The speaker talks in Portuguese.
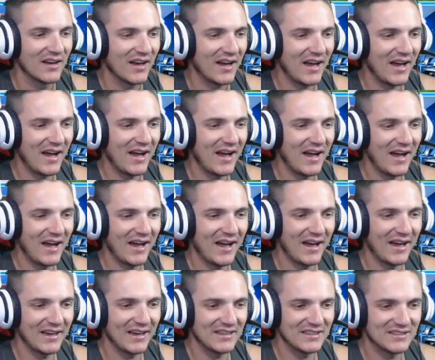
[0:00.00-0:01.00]

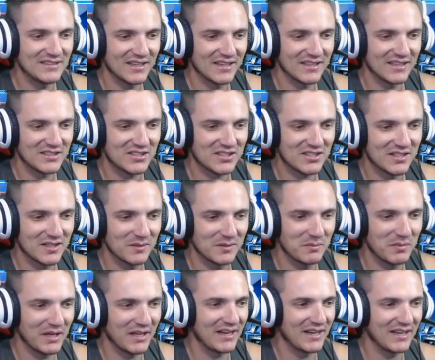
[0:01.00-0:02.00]
Ai, gente, que
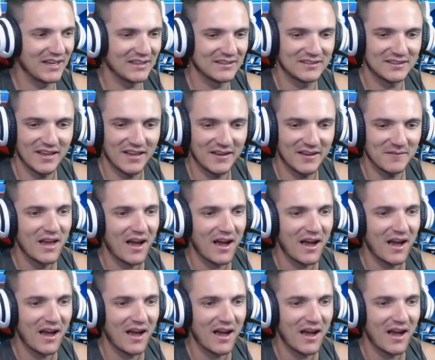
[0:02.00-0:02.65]
beleza, hein?